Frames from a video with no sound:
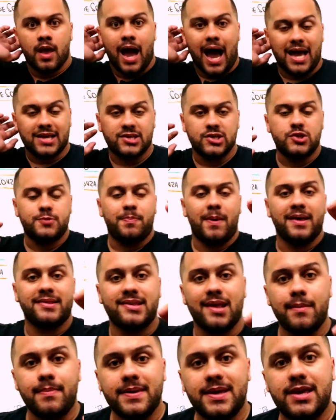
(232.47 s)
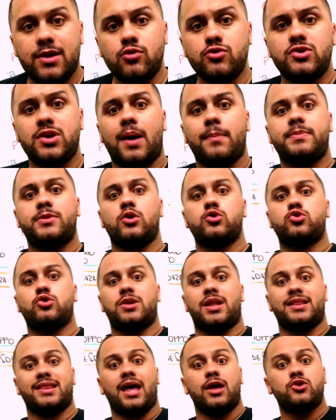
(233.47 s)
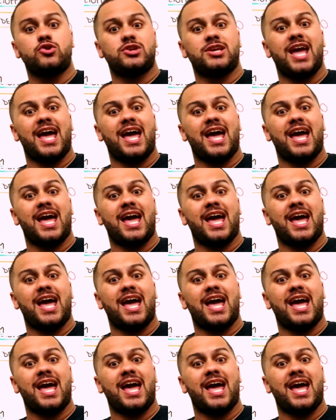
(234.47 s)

a gente percebe que os capitães donatários,